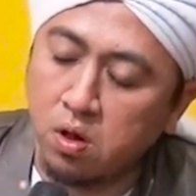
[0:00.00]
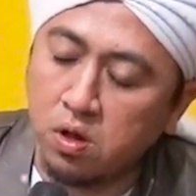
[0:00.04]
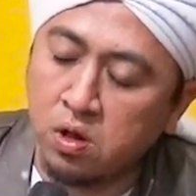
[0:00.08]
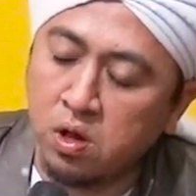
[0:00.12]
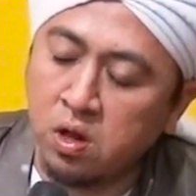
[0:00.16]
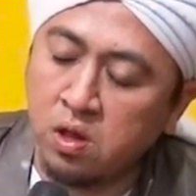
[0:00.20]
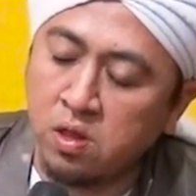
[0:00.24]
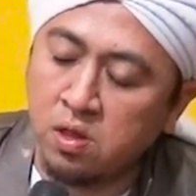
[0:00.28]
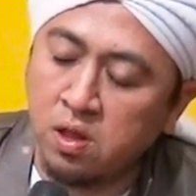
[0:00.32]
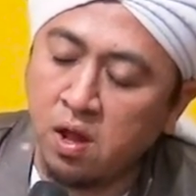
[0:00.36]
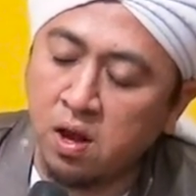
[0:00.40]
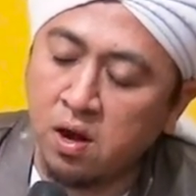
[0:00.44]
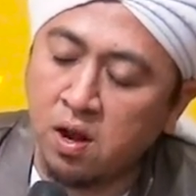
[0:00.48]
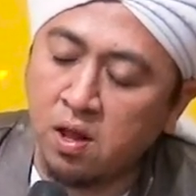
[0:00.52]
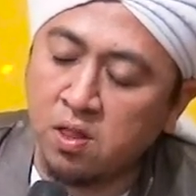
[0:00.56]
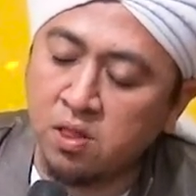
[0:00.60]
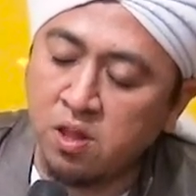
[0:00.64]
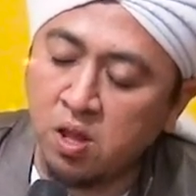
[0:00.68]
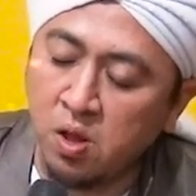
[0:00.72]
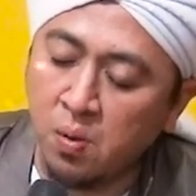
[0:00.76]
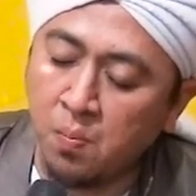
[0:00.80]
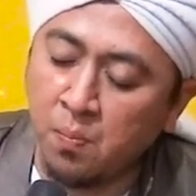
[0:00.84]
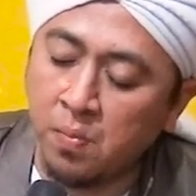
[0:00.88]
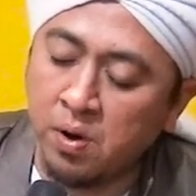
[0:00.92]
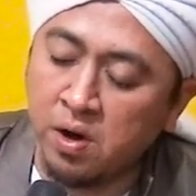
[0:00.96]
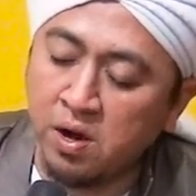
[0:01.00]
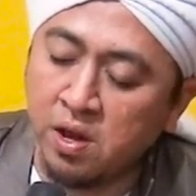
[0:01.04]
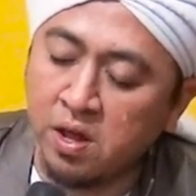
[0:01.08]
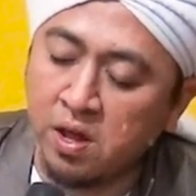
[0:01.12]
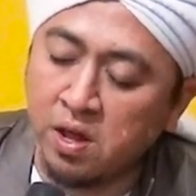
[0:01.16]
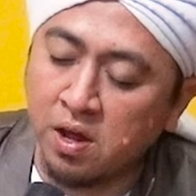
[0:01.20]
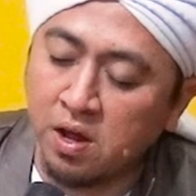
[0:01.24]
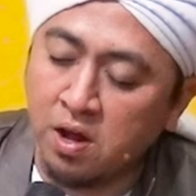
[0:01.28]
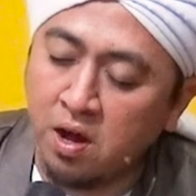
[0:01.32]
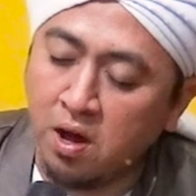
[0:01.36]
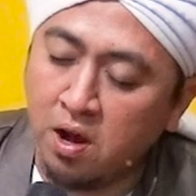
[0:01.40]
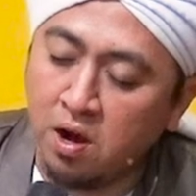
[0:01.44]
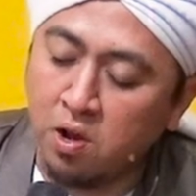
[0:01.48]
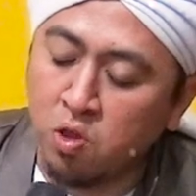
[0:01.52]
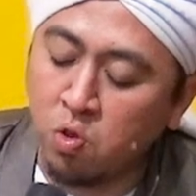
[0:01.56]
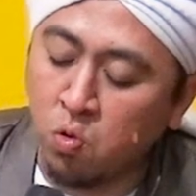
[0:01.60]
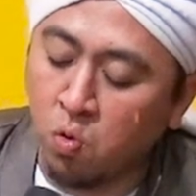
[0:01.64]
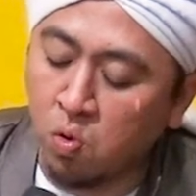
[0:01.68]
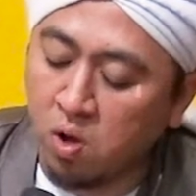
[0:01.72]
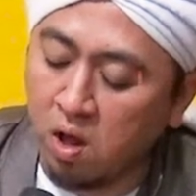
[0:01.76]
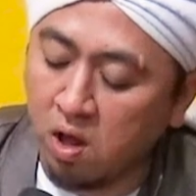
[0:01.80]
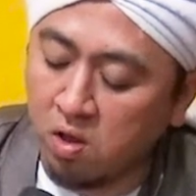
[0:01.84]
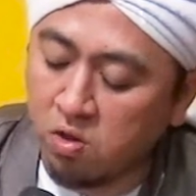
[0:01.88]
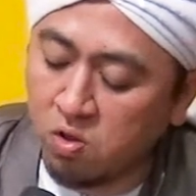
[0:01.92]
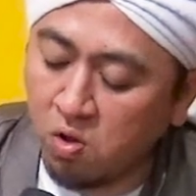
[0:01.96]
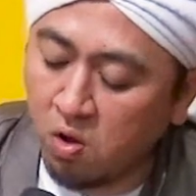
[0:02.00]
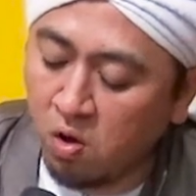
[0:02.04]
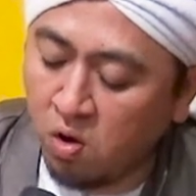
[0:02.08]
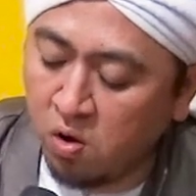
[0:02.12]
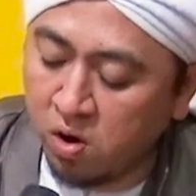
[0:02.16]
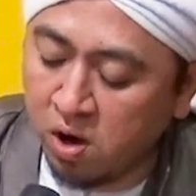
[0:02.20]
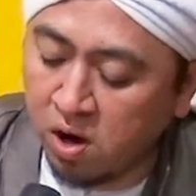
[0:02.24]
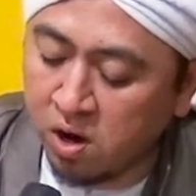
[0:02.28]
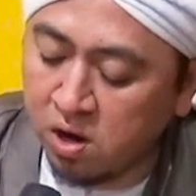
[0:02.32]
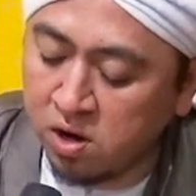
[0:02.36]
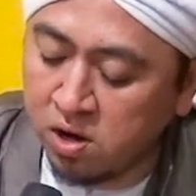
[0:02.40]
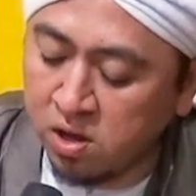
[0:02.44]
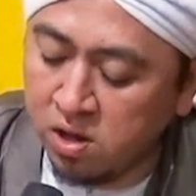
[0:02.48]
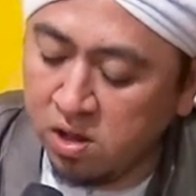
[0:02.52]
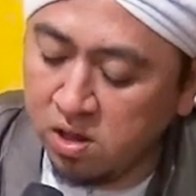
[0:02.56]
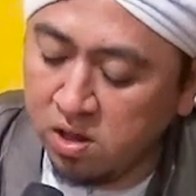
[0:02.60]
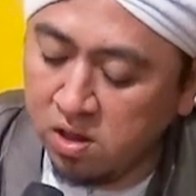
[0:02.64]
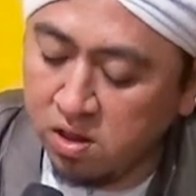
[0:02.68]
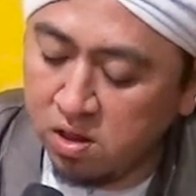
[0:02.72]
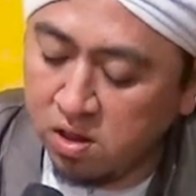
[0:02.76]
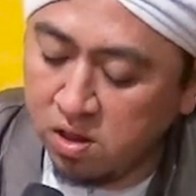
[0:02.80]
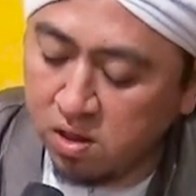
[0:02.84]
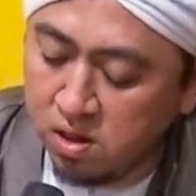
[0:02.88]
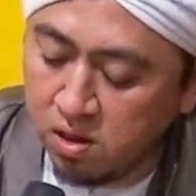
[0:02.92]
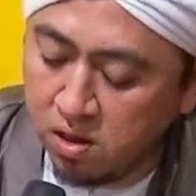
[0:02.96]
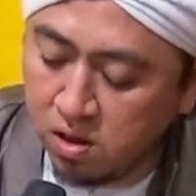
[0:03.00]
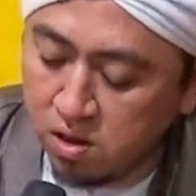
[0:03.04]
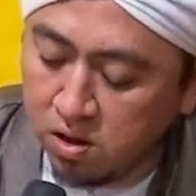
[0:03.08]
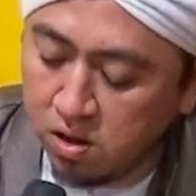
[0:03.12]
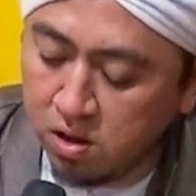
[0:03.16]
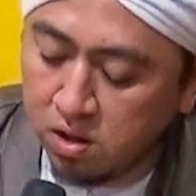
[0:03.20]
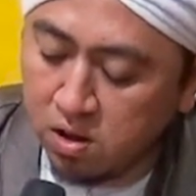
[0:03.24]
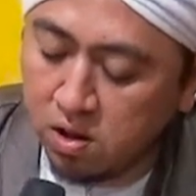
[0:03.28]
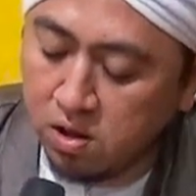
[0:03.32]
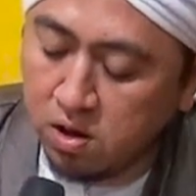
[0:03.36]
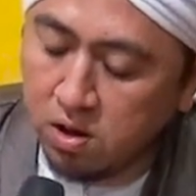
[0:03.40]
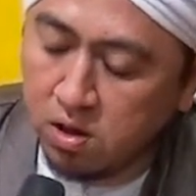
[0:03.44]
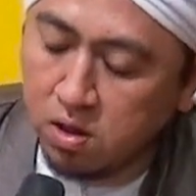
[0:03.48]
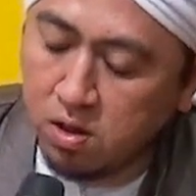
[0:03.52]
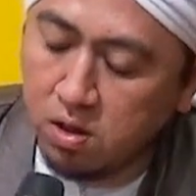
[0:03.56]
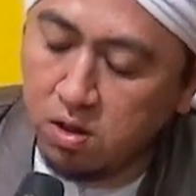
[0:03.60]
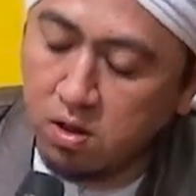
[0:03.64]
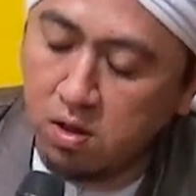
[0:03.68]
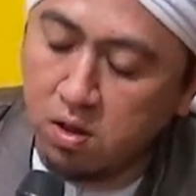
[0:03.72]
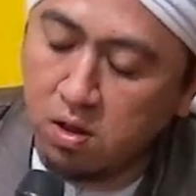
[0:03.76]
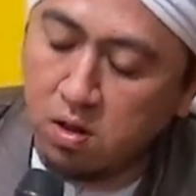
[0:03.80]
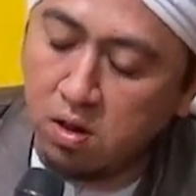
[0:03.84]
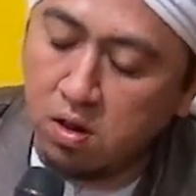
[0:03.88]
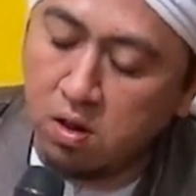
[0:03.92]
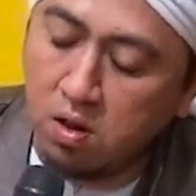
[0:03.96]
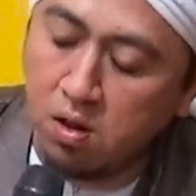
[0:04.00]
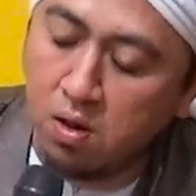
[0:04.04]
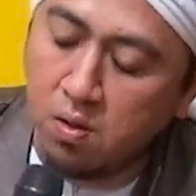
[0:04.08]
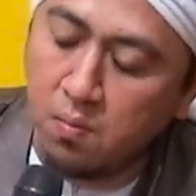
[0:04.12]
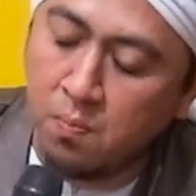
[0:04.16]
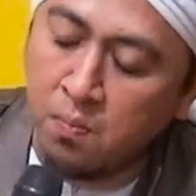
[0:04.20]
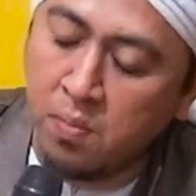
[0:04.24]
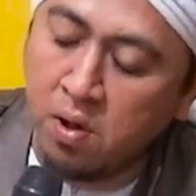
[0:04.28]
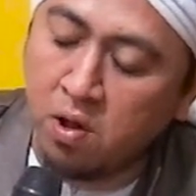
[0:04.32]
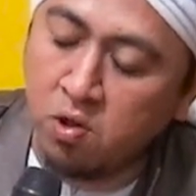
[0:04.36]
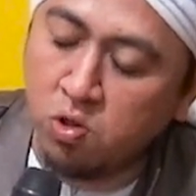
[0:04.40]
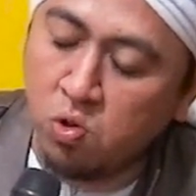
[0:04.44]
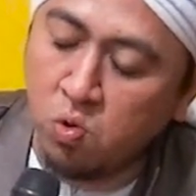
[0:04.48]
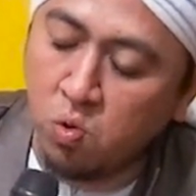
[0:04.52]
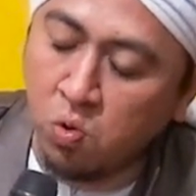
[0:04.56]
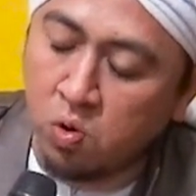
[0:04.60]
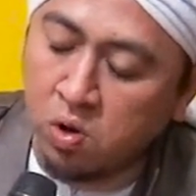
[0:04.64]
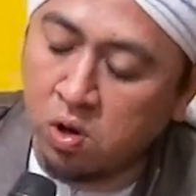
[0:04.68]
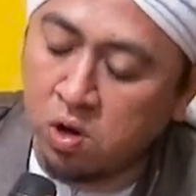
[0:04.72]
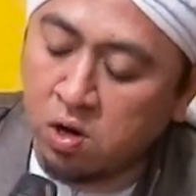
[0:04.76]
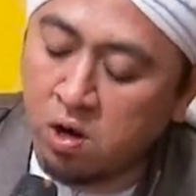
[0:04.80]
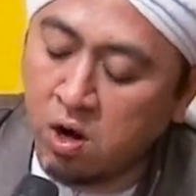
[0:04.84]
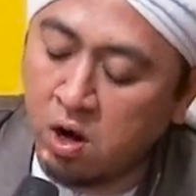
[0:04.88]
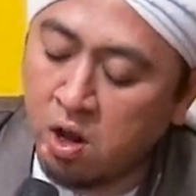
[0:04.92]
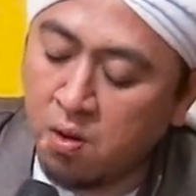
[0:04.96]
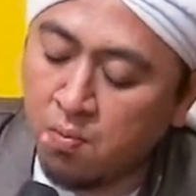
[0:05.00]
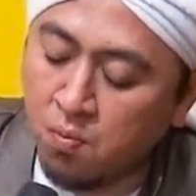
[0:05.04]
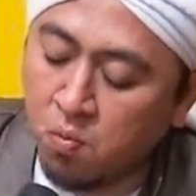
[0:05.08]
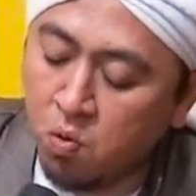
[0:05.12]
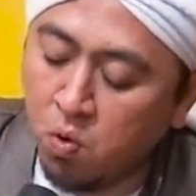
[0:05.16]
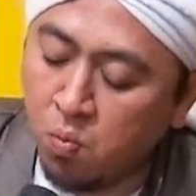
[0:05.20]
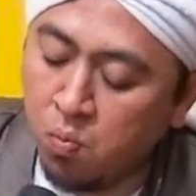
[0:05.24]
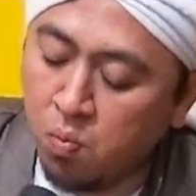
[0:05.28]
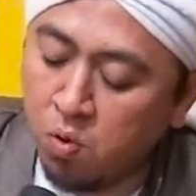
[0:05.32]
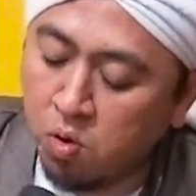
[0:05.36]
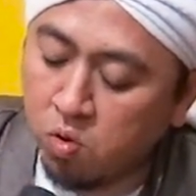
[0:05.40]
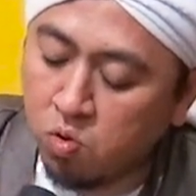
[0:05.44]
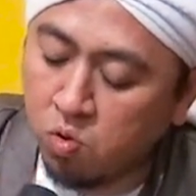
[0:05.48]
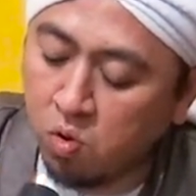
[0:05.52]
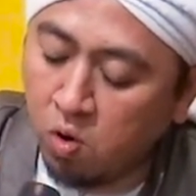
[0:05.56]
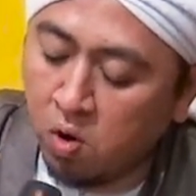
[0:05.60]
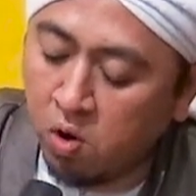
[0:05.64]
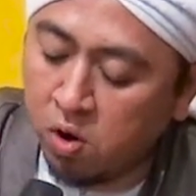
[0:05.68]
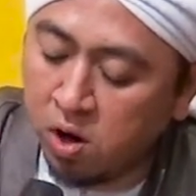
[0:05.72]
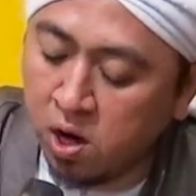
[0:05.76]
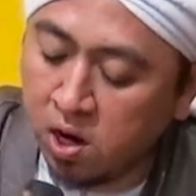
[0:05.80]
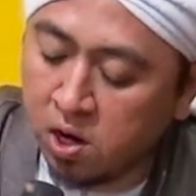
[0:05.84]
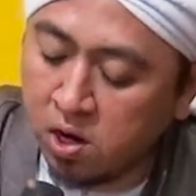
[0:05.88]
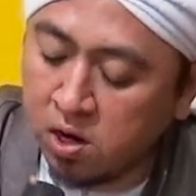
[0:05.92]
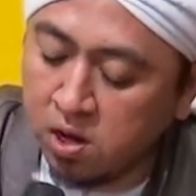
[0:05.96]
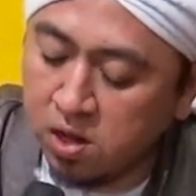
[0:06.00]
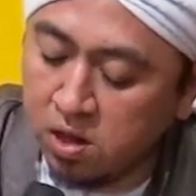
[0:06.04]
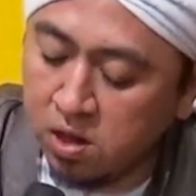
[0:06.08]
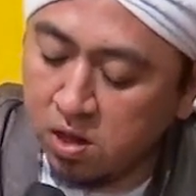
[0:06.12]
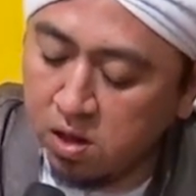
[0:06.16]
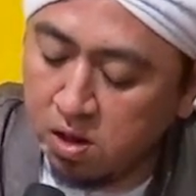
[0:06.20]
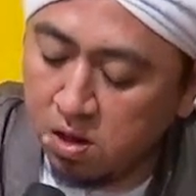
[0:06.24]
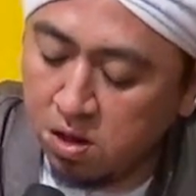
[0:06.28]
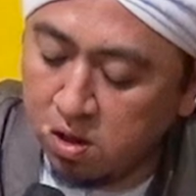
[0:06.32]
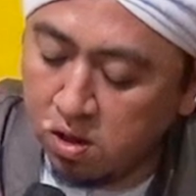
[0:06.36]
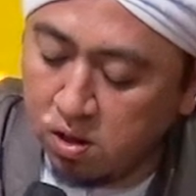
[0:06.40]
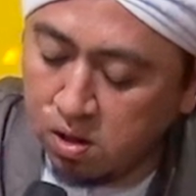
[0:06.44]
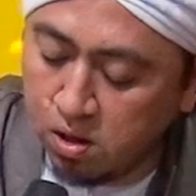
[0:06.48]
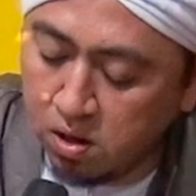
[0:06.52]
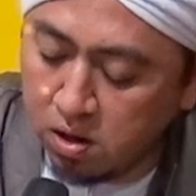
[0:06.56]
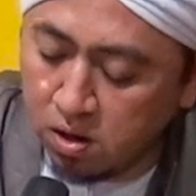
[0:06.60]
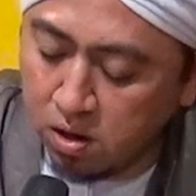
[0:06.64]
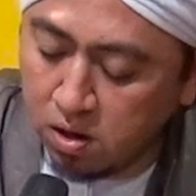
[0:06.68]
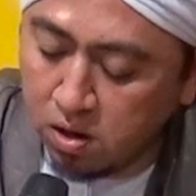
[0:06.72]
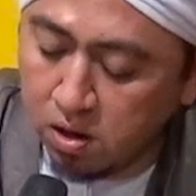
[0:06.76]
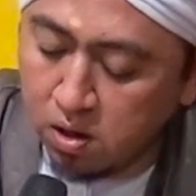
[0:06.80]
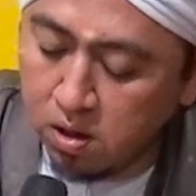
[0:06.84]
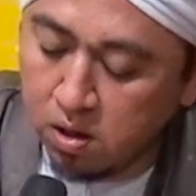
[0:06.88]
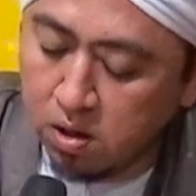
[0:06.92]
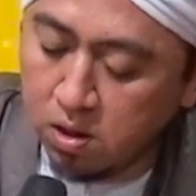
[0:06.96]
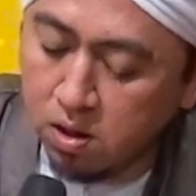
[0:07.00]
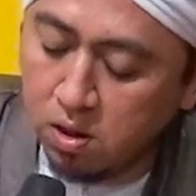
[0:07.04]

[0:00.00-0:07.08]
Kita nanti meninggal juga seorang di diri. Masuk ke dalam kubur seorang di diri.